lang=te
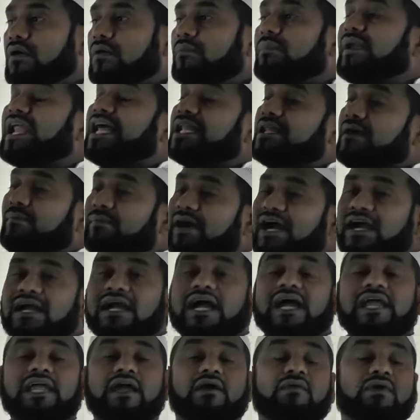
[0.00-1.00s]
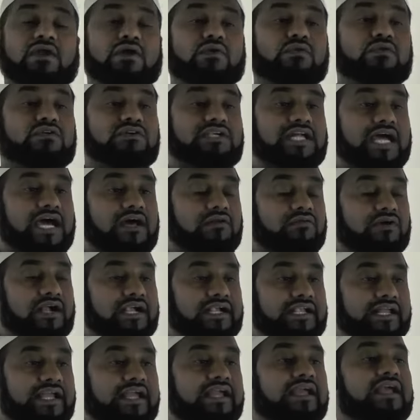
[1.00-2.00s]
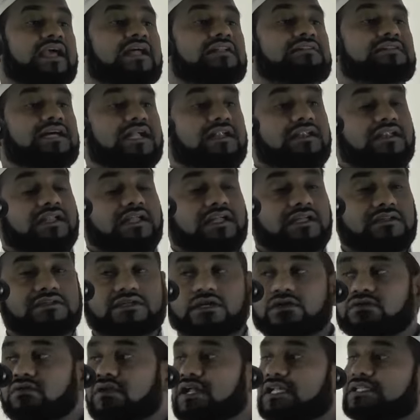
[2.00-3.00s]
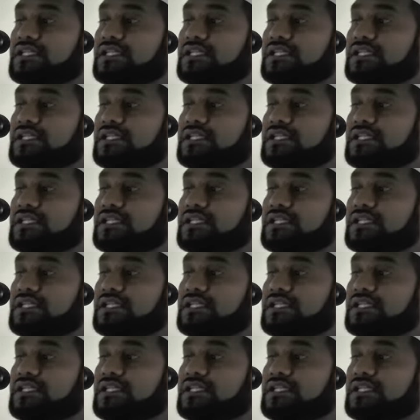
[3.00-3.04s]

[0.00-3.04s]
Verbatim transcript: ప్రథమంగా ఎవరు ఉంటారు అంటే తల్లిదండ్రుల